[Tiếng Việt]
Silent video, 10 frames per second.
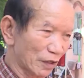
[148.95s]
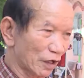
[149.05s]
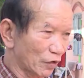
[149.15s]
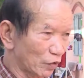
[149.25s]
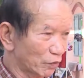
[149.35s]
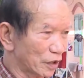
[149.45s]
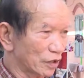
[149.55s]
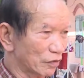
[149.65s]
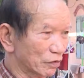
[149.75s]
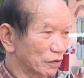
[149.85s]
à, giúp đỡ
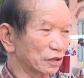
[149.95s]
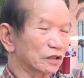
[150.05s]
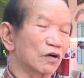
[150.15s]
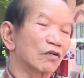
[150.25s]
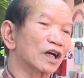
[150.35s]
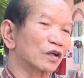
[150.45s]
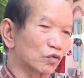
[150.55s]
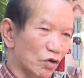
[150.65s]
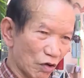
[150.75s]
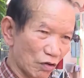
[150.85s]
cho những cái khó khăn
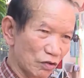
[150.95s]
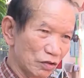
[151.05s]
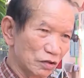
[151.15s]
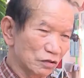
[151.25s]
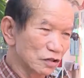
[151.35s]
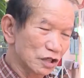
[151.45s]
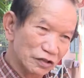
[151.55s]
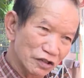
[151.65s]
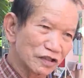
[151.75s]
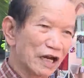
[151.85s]
của họ được
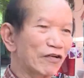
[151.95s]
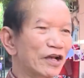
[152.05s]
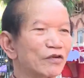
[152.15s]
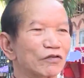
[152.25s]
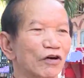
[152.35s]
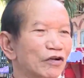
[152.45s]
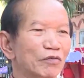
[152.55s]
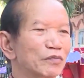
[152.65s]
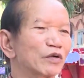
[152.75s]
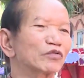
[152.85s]
chừng nào hay chừng đó cho
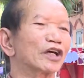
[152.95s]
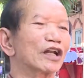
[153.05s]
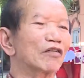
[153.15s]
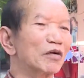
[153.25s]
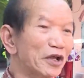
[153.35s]
mình không thể nào làm